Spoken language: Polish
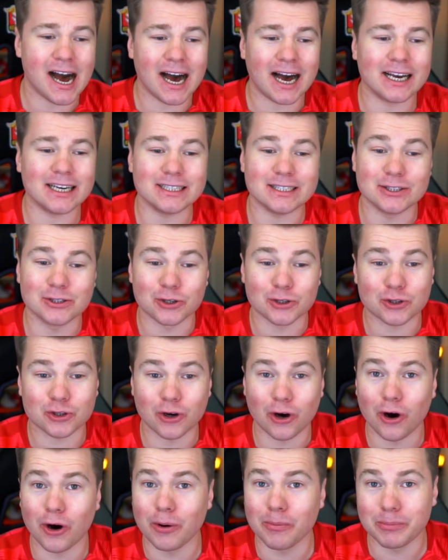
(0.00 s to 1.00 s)
Aj, no
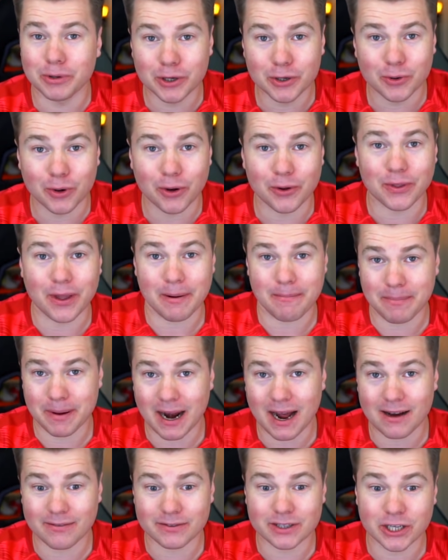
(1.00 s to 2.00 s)
to było
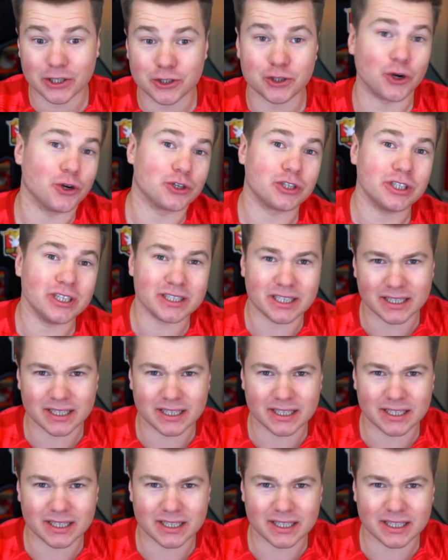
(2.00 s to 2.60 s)
naprawdę coś.